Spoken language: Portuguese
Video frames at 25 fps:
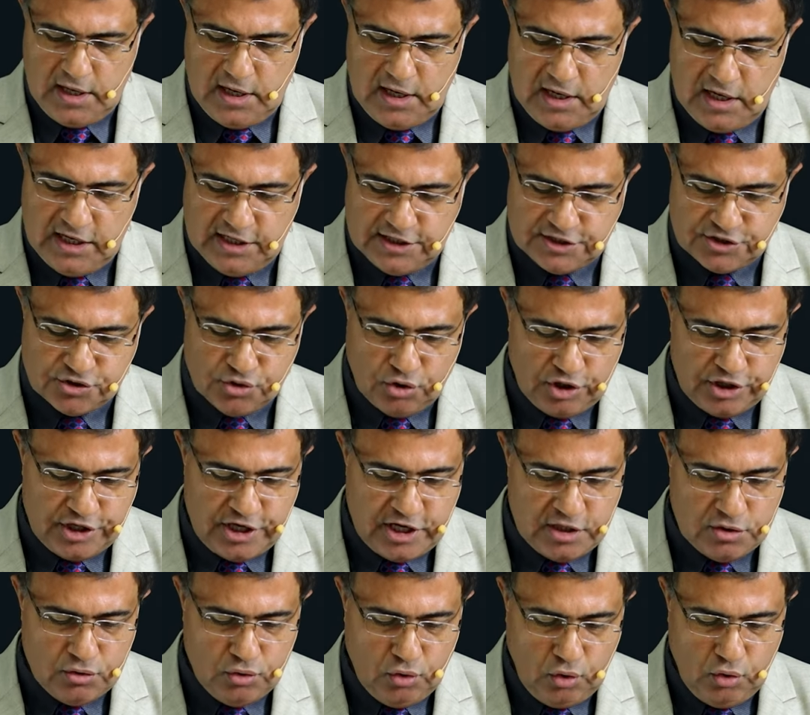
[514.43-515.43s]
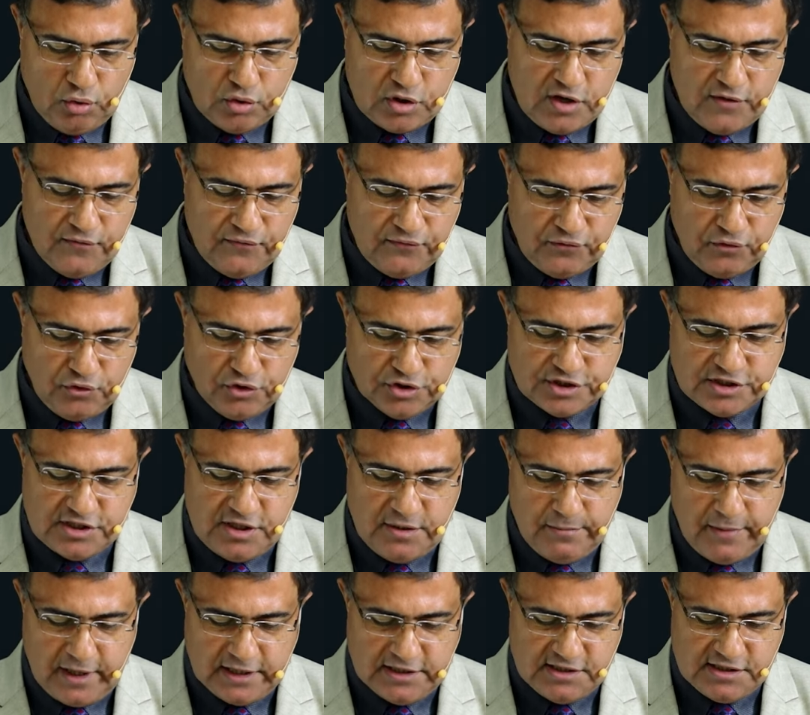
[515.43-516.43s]
lhes ordenou que
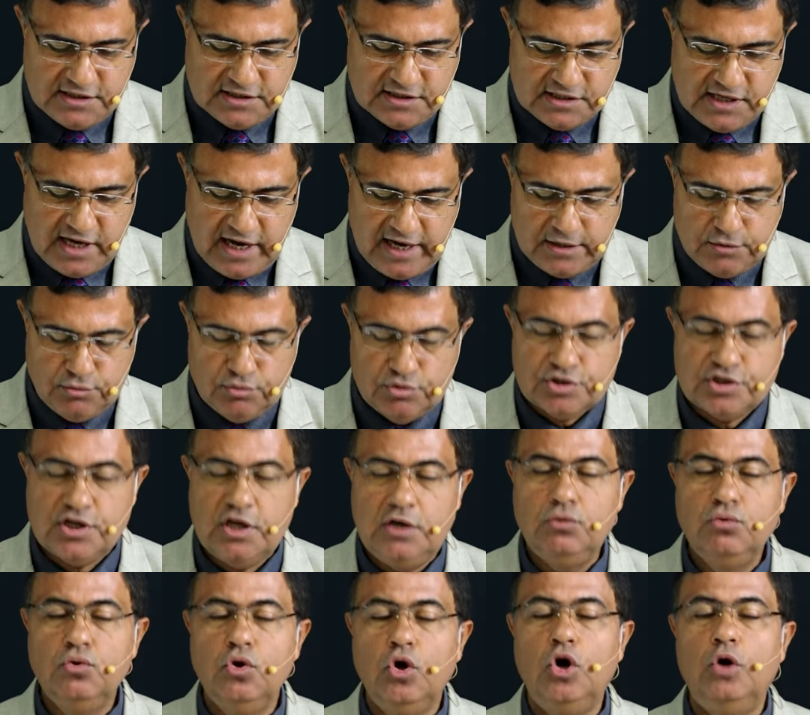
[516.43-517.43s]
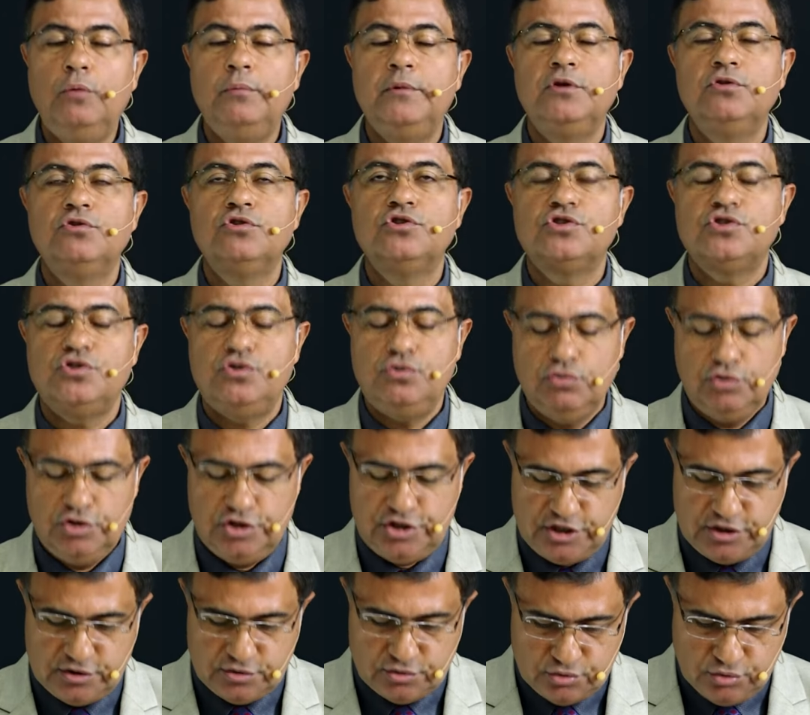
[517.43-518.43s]
fossem batizados em nome do Senhor
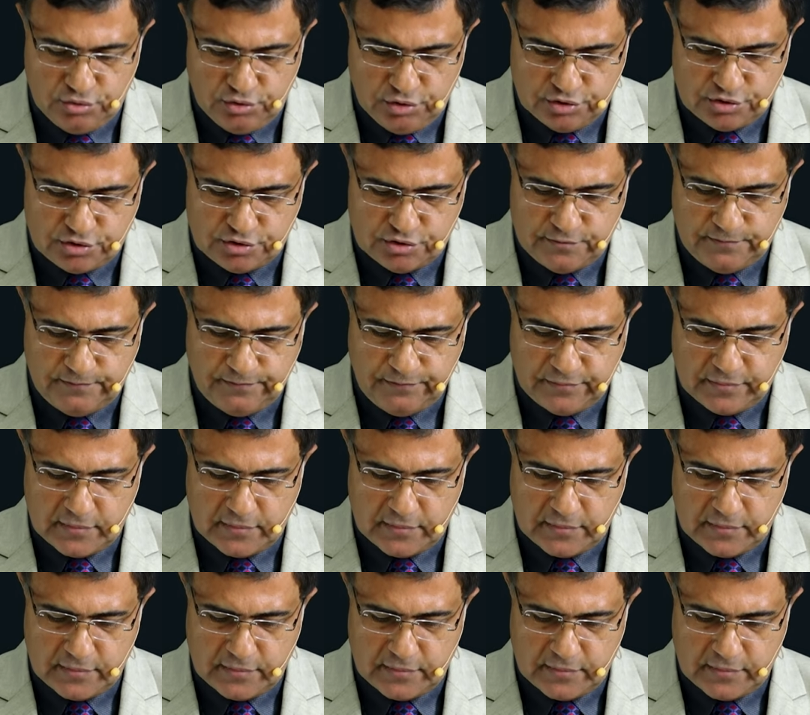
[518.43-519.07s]
Jesus